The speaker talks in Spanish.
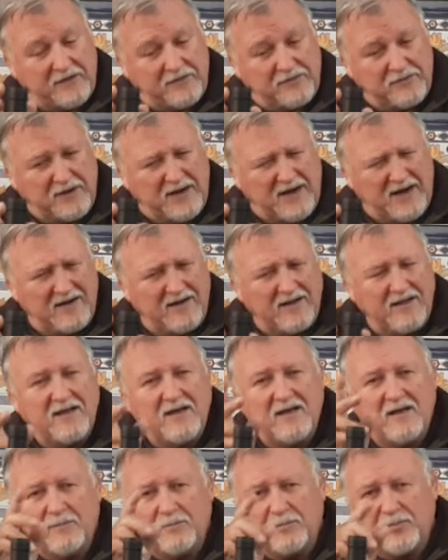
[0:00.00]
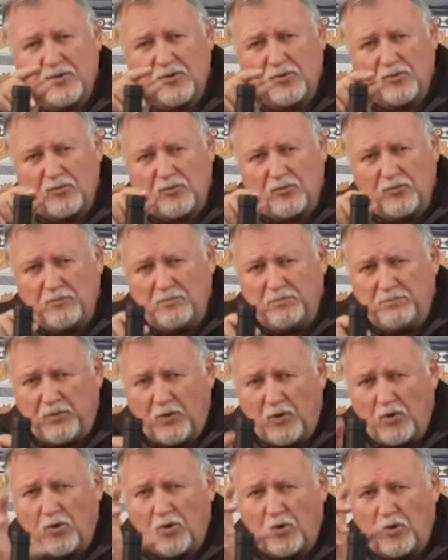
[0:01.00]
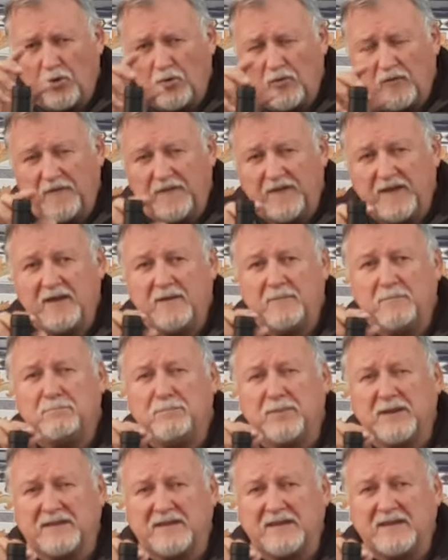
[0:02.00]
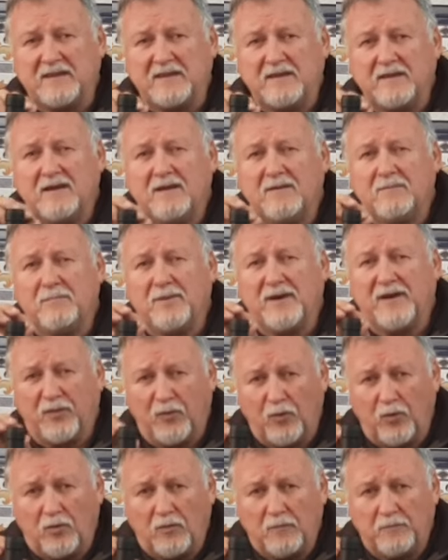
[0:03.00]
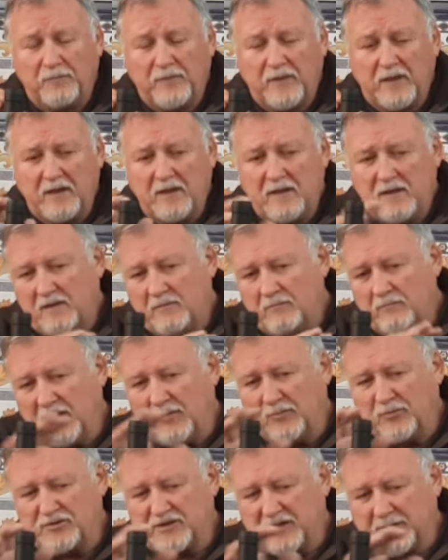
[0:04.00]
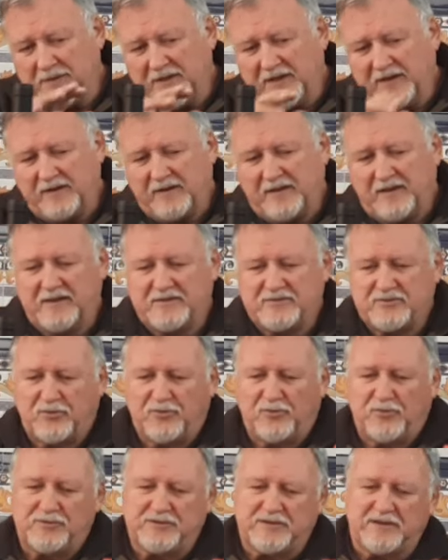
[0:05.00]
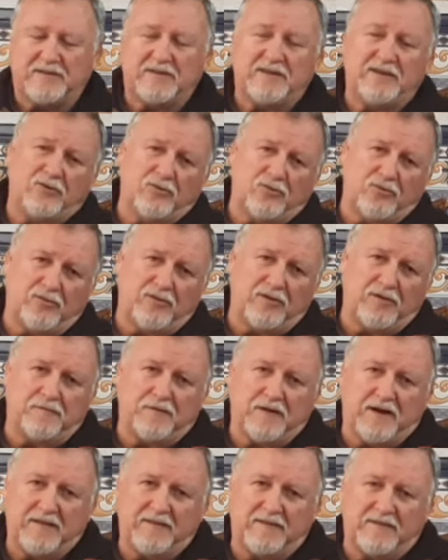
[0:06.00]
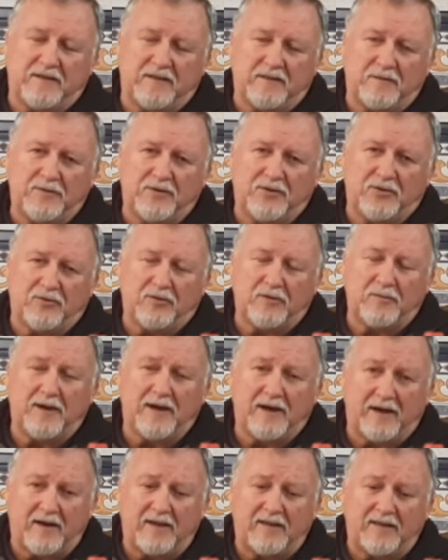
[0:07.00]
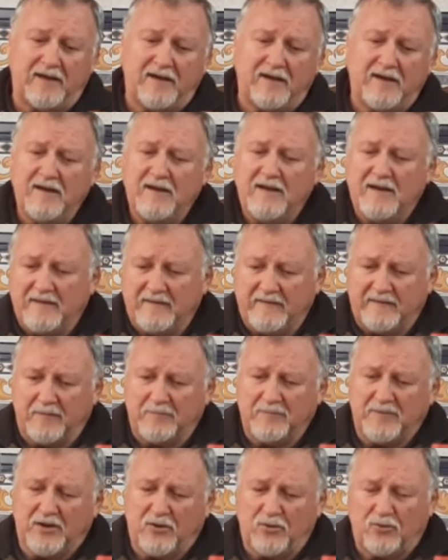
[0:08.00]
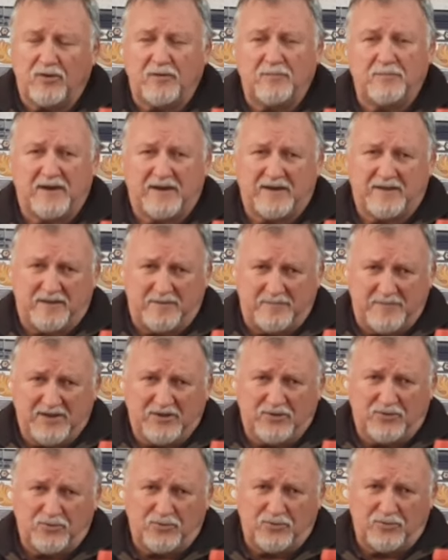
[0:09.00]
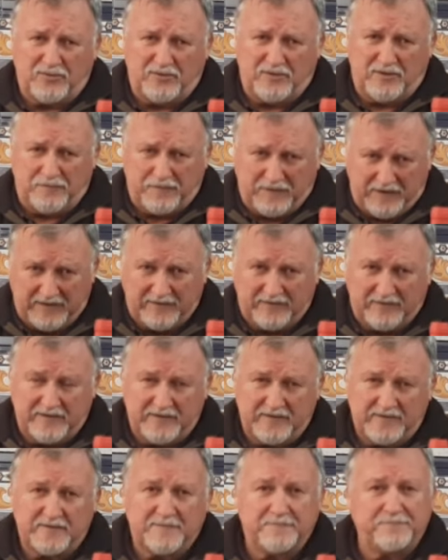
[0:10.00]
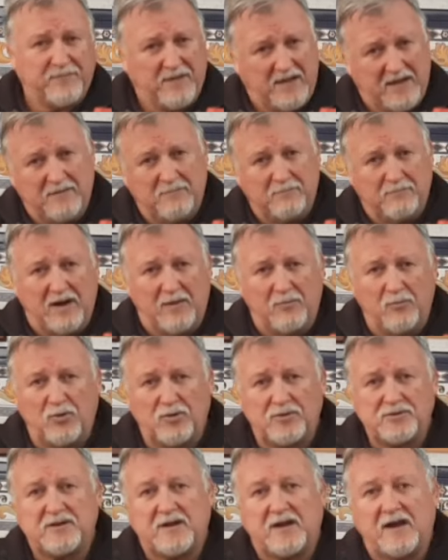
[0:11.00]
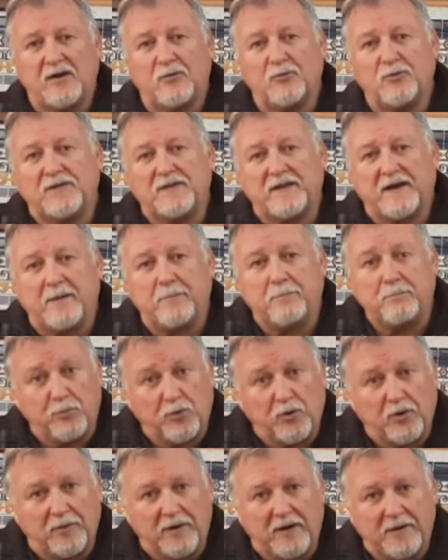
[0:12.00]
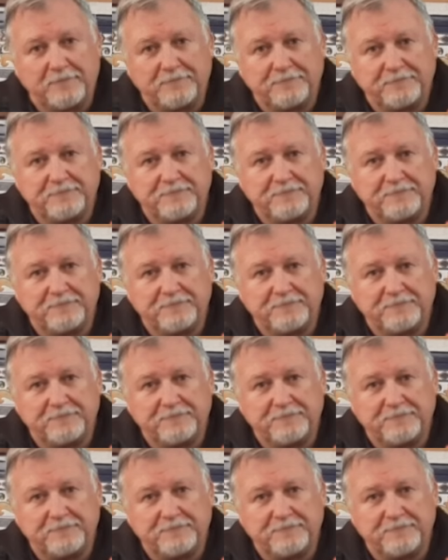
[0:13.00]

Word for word: Nacional, pero con un poco de Petit Verdot. Vamos a ver esos dos estilos diferentes de vino de bajada, también con envejecimientos diferentes. Vamos a nuestra prueba.